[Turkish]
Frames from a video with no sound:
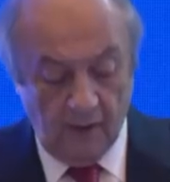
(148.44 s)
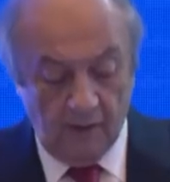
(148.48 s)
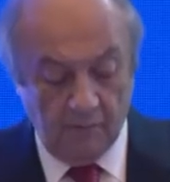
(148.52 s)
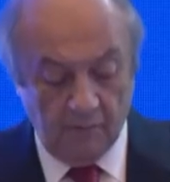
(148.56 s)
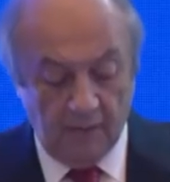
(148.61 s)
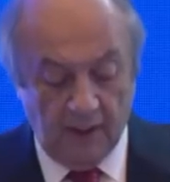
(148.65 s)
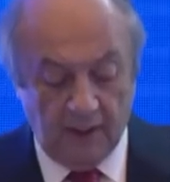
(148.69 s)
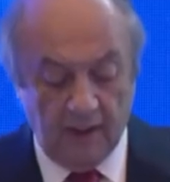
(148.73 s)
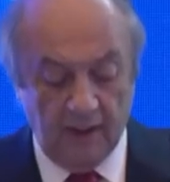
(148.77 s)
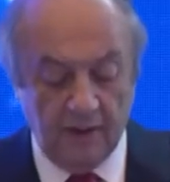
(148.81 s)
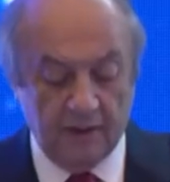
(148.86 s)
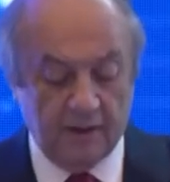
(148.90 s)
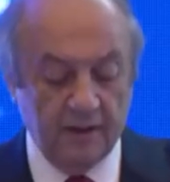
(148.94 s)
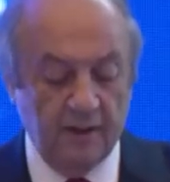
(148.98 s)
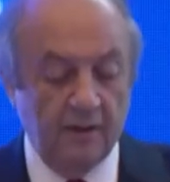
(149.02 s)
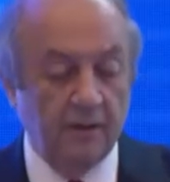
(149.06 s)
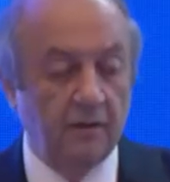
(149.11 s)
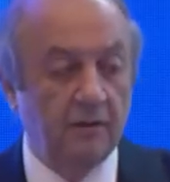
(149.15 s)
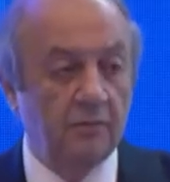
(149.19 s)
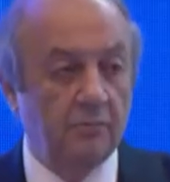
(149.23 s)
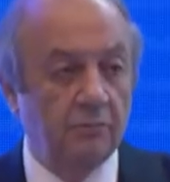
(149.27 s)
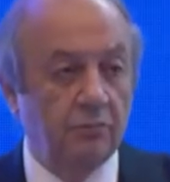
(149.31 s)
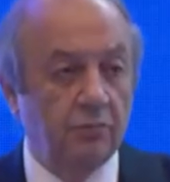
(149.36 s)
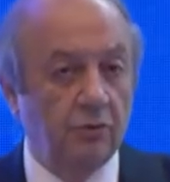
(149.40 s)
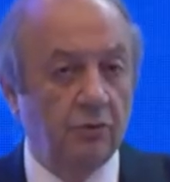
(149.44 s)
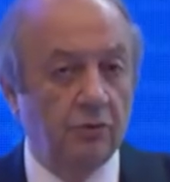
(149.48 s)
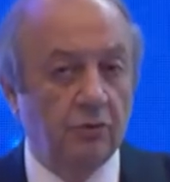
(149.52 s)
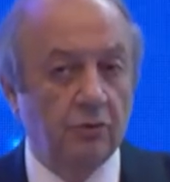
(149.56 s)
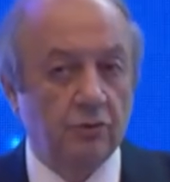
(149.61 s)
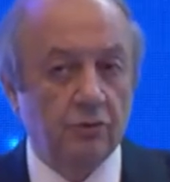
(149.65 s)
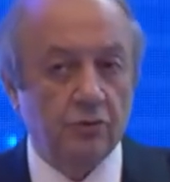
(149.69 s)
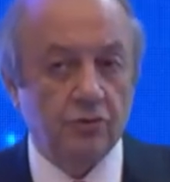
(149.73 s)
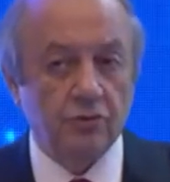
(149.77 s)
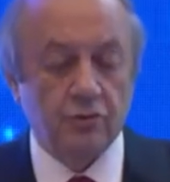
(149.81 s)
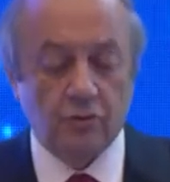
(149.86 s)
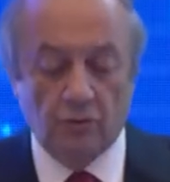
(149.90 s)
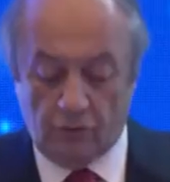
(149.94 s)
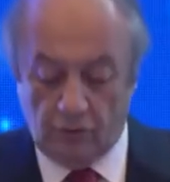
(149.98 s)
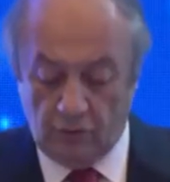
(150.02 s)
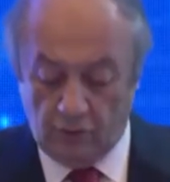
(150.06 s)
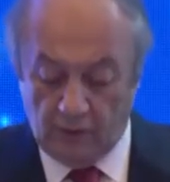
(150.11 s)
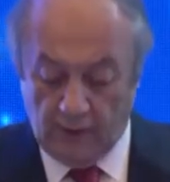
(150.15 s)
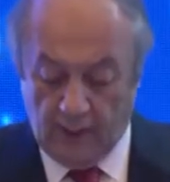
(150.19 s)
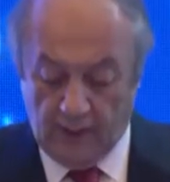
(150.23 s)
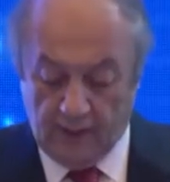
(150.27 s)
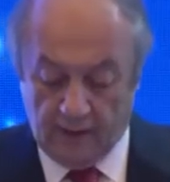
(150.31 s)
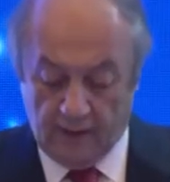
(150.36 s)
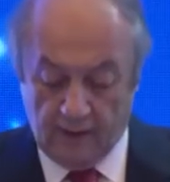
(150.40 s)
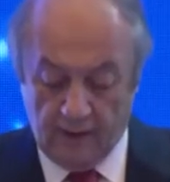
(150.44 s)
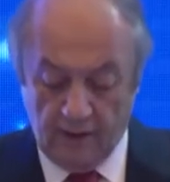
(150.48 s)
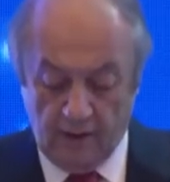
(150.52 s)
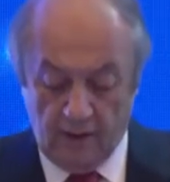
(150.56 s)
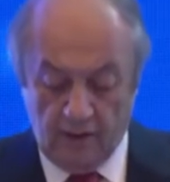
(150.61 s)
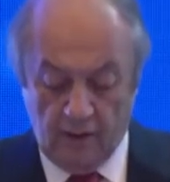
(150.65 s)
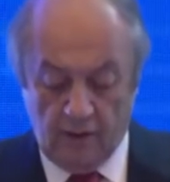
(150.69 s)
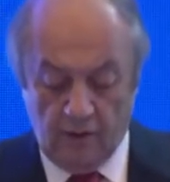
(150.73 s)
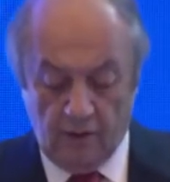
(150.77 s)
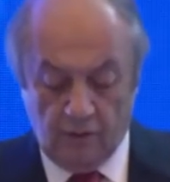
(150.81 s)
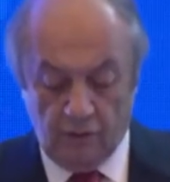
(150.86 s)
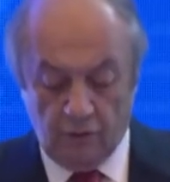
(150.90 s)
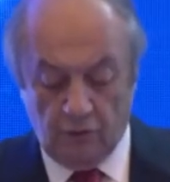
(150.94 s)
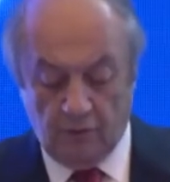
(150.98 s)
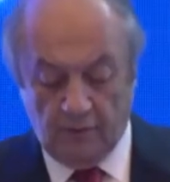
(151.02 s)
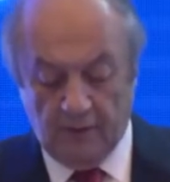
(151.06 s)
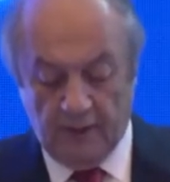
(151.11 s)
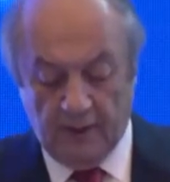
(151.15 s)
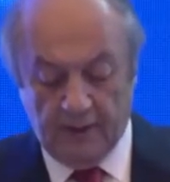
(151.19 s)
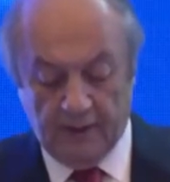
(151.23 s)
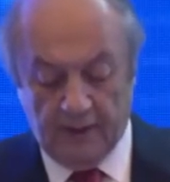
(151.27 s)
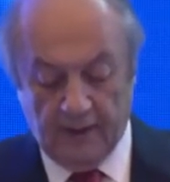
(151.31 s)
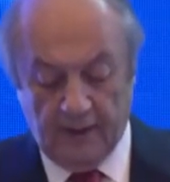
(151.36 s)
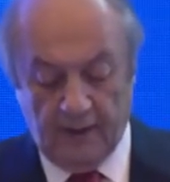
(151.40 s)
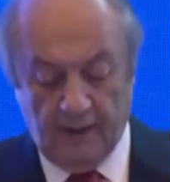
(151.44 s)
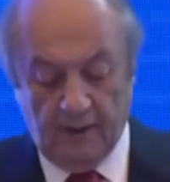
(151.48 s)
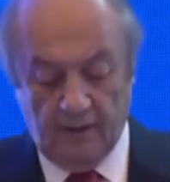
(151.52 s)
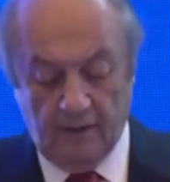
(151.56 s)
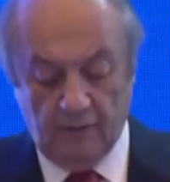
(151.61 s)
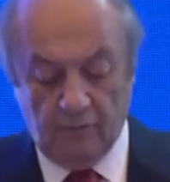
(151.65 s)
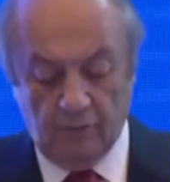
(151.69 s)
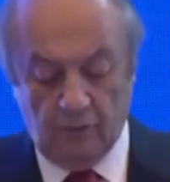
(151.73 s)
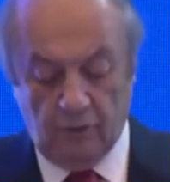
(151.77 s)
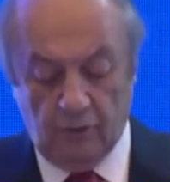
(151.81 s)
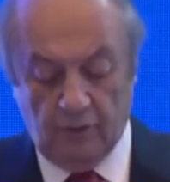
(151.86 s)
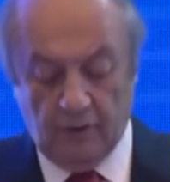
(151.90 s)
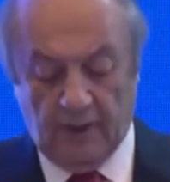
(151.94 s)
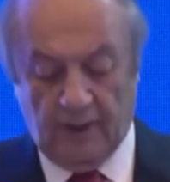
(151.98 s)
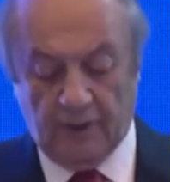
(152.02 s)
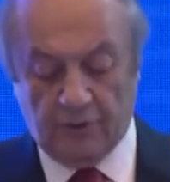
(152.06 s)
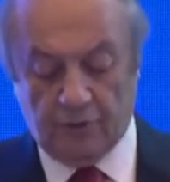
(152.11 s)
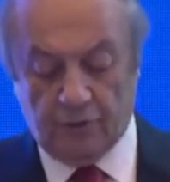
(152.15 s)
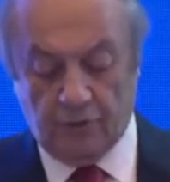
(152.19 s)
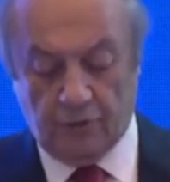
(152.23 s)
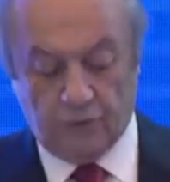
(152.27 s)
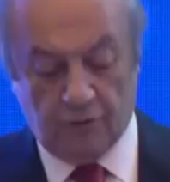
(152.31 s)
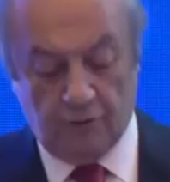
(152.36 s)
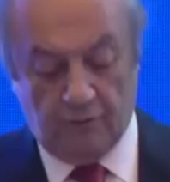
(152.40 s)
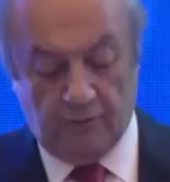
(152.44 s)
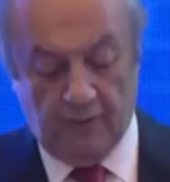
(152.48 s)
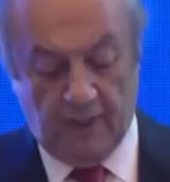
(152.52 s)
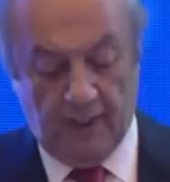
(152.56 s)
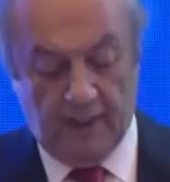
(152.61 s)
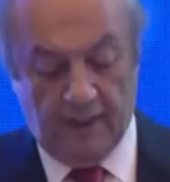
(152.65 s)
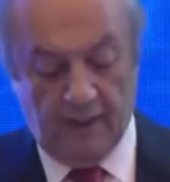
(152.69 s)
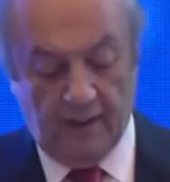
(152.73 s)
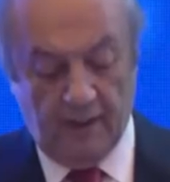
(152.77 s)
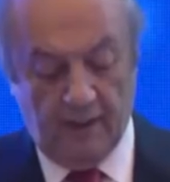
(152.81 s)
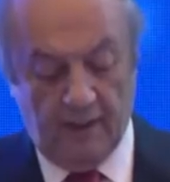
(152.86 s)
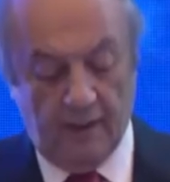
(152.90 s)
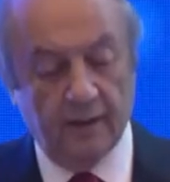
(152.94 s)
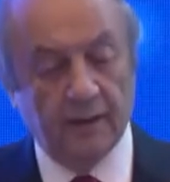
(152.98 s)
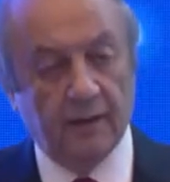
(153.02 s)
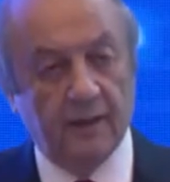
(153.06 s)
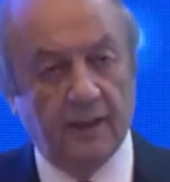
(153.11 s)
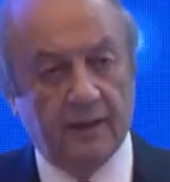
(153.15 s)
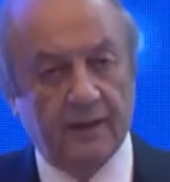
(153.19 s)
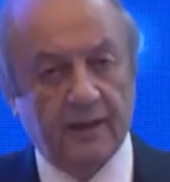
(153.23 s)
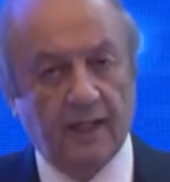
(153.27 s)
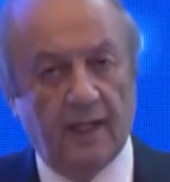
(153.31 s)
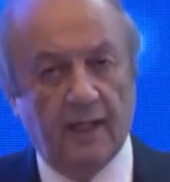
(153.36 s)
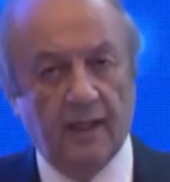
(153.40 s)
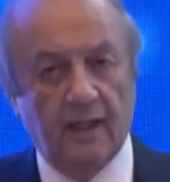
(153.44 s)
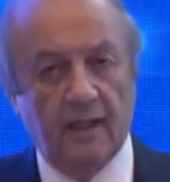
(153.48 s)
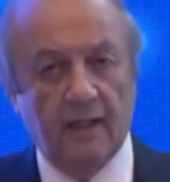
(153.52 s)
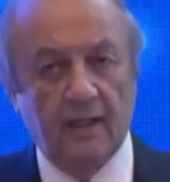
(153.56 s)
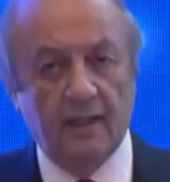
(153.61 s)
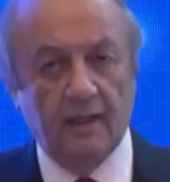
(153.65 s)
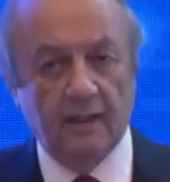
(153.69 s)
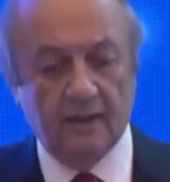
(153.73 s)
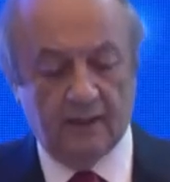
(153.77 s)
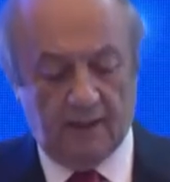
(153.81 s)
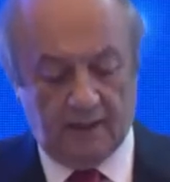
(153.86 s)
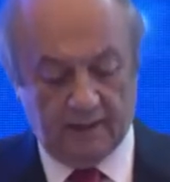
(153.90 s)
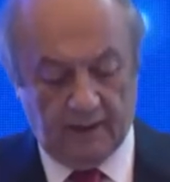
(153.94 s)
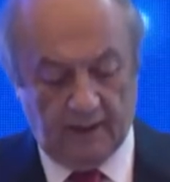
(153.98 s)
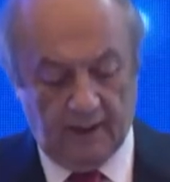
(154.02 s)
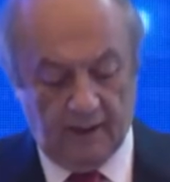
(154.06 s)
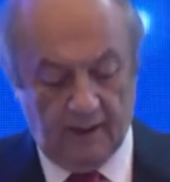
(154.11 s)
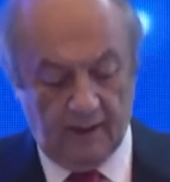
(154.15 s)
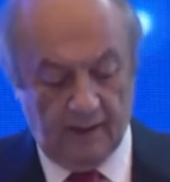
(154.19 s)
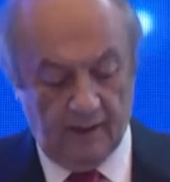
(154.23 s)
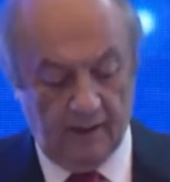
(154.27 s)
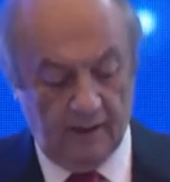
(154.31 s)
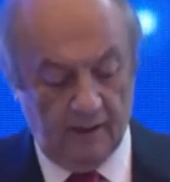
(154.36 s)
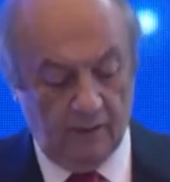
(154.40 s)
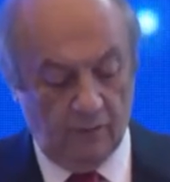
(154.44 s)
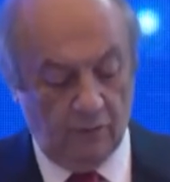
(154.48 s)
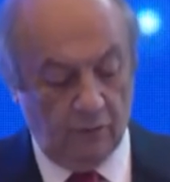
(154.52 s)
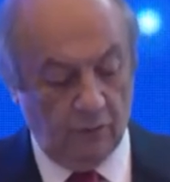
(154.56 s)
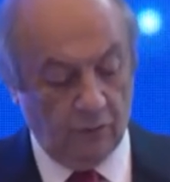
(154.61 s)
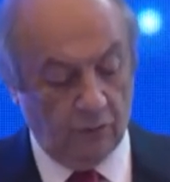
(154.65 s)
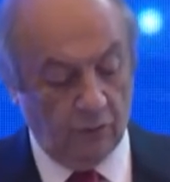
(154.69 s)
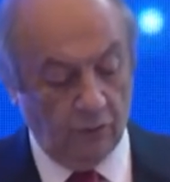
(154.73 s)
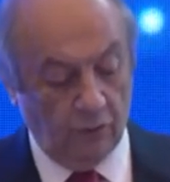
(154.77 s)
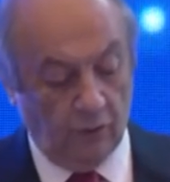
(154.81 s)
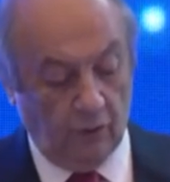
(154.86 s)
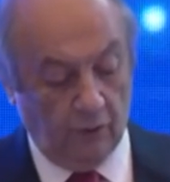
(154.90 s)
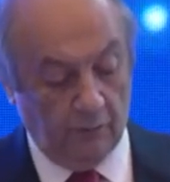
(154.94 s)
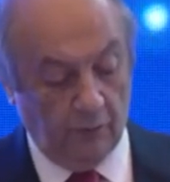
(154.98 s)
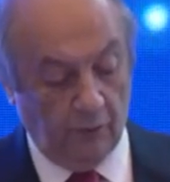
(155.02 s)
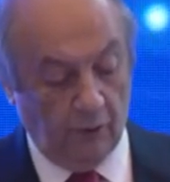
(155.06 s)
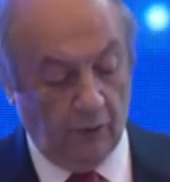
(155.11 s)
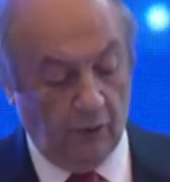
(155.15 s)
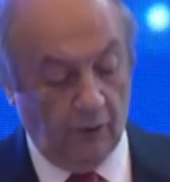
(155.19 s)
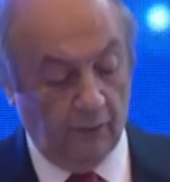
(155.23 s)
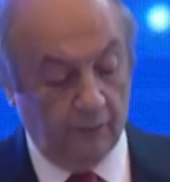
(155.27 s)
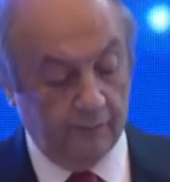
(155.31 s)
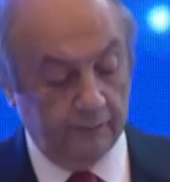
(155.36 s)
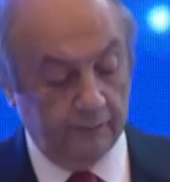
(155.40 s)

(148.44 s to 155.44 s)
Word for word: Belli ki bu sorunlar yumağına bulunan çözümler yeterli ya da uygun olmuyor.